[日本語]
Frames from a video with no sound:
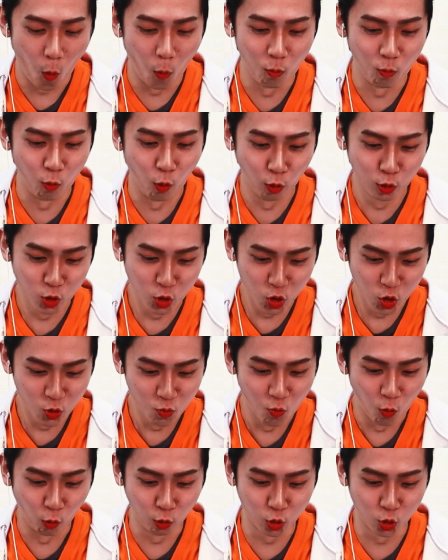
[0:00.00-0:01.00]
もし
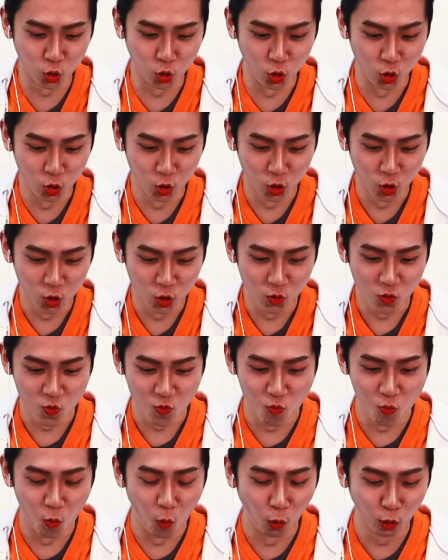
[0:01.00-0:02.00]
もし、
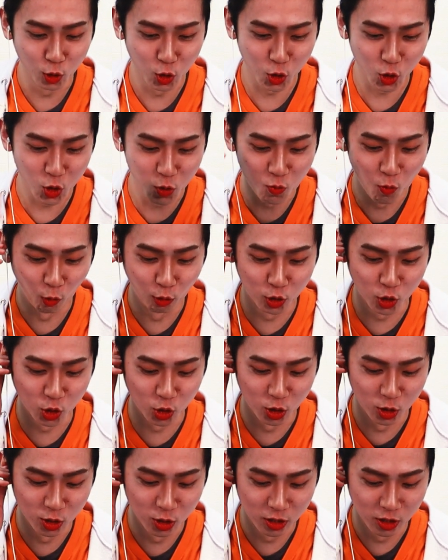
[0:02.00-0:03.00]
もしも
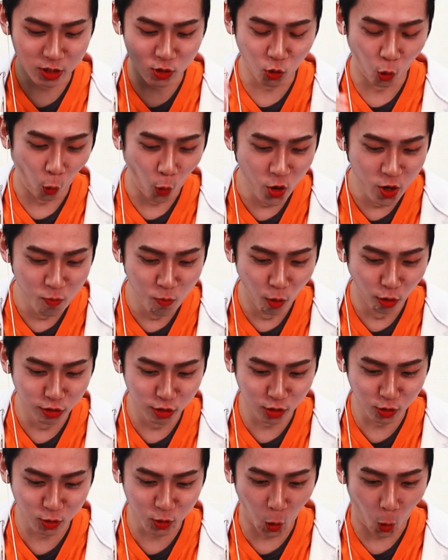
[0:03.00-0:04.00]
し、聞こえま
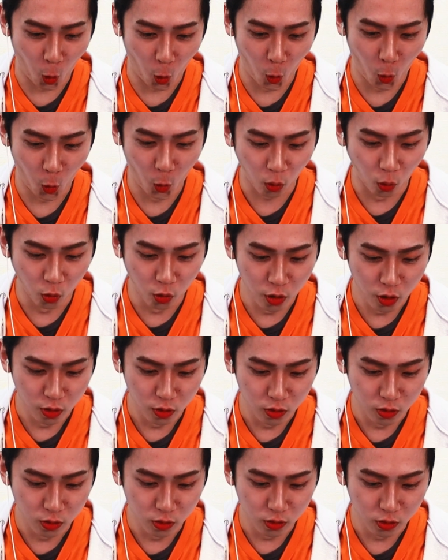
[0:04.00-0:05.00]
すかあれ
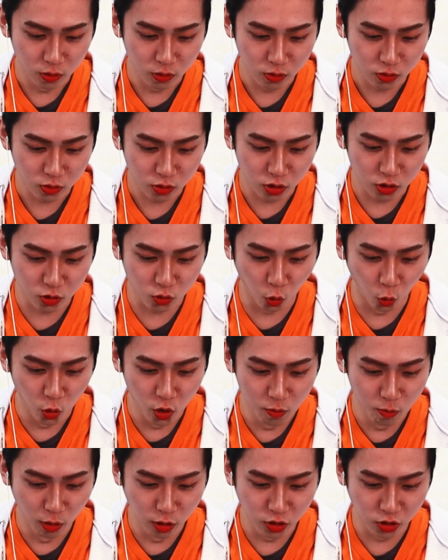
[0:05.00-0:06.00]
聞こ
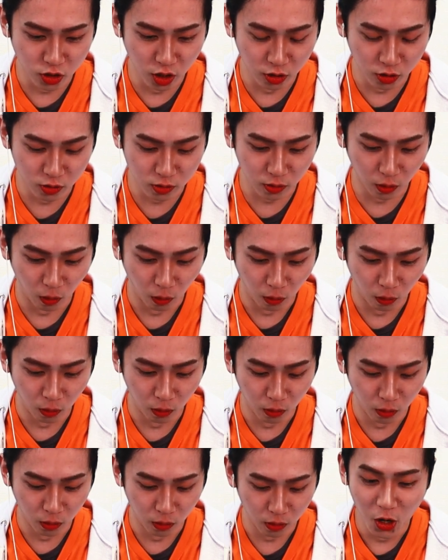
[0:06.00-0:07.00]
えませんか
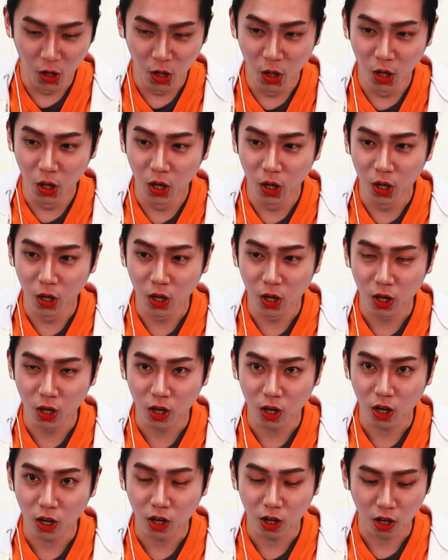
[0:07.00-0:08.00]
大丈夫
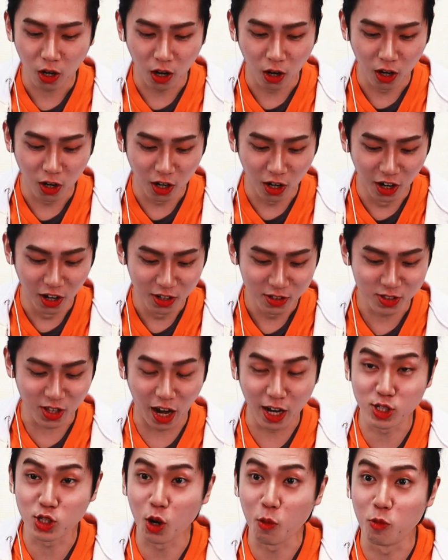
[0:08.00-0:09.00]

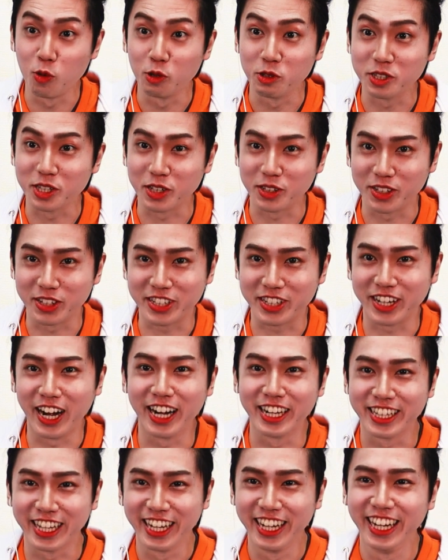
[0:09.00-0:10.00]
大丈夫って言って切ら
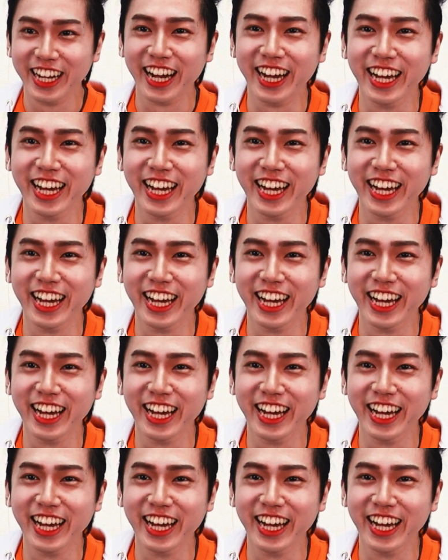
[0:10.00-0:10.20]
れた